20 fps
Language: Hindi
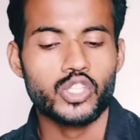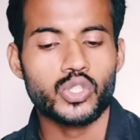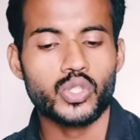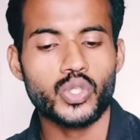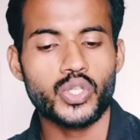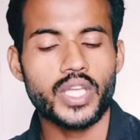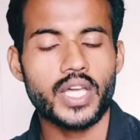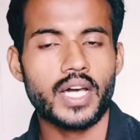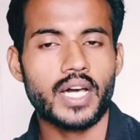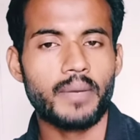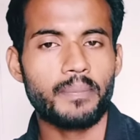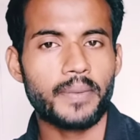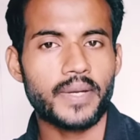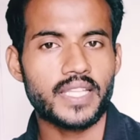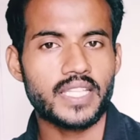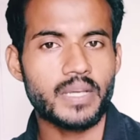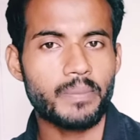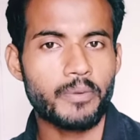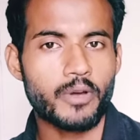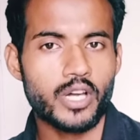तो यहाँ
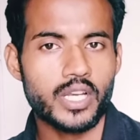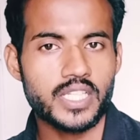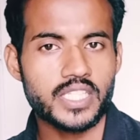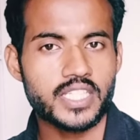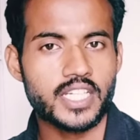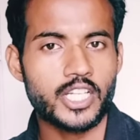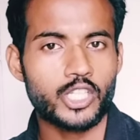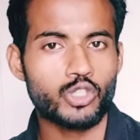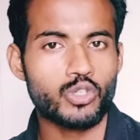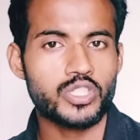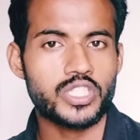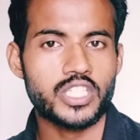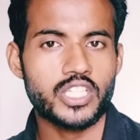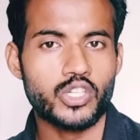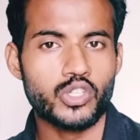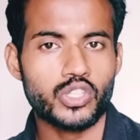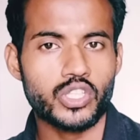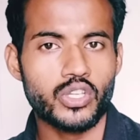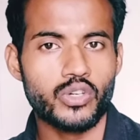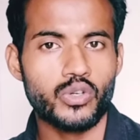पर यदि आप कॉलेज करते हुए
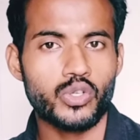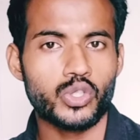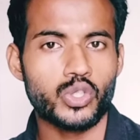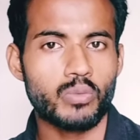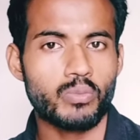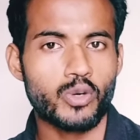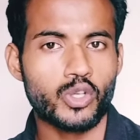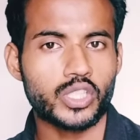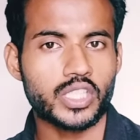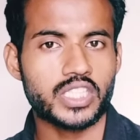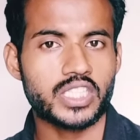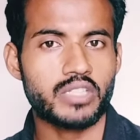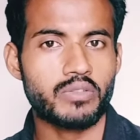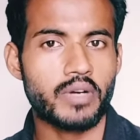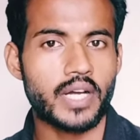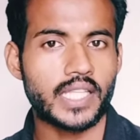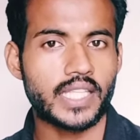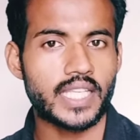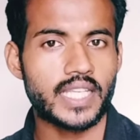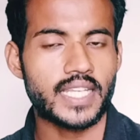सीखते हो तो बहुत अच्छी
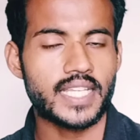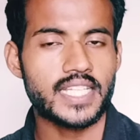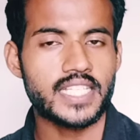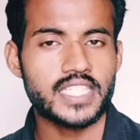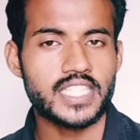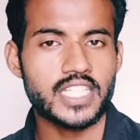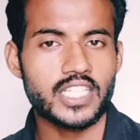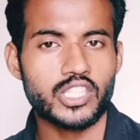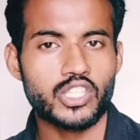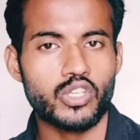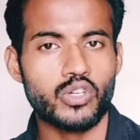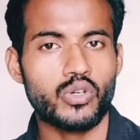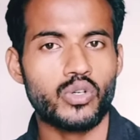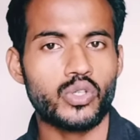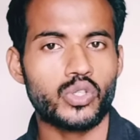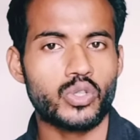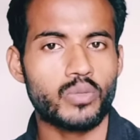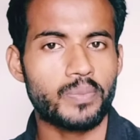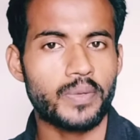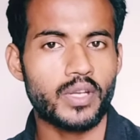बात है नहीं सीखते
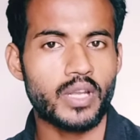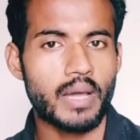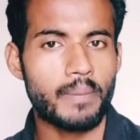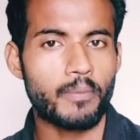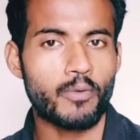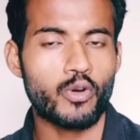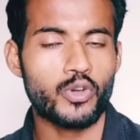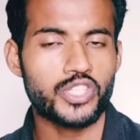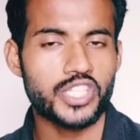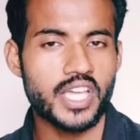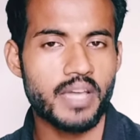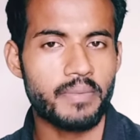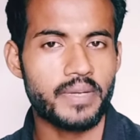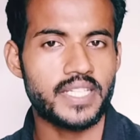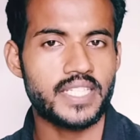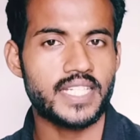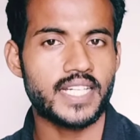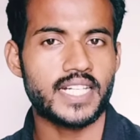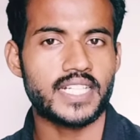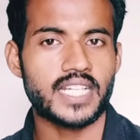हो तो फिर आपको छः
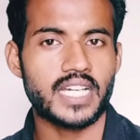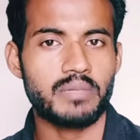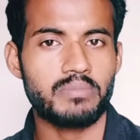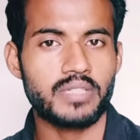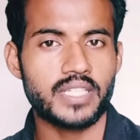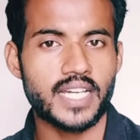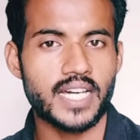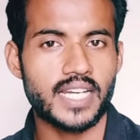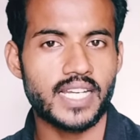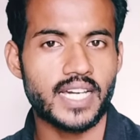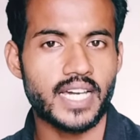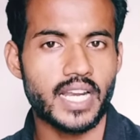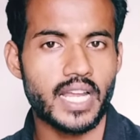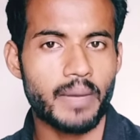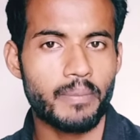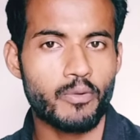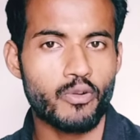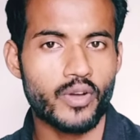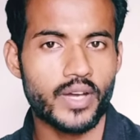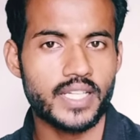महीने का टाइम निकाल कर
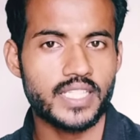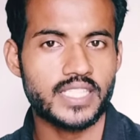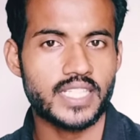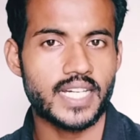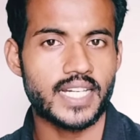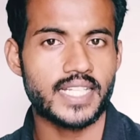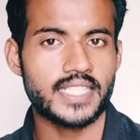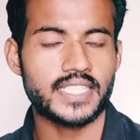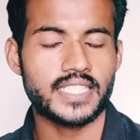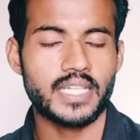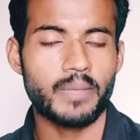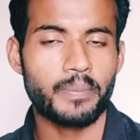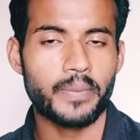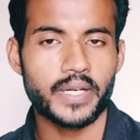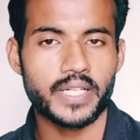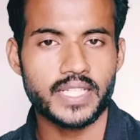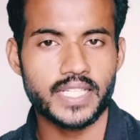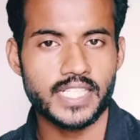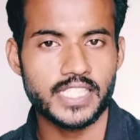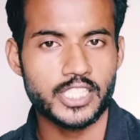आपको कहीं जाना चाहिए
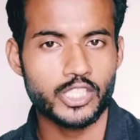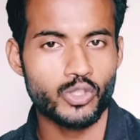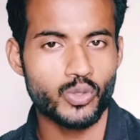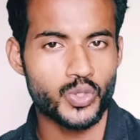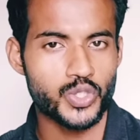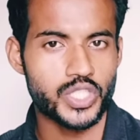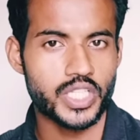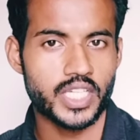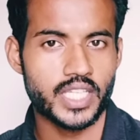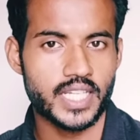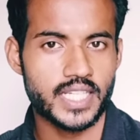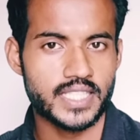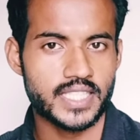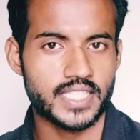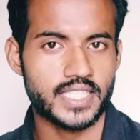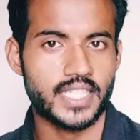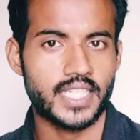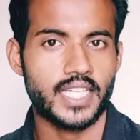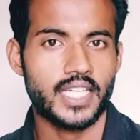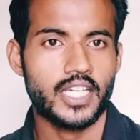प्रैक्टिकल चीज़ों को सीखना
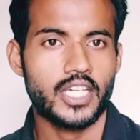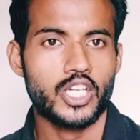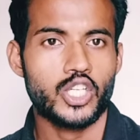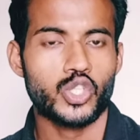चाहिए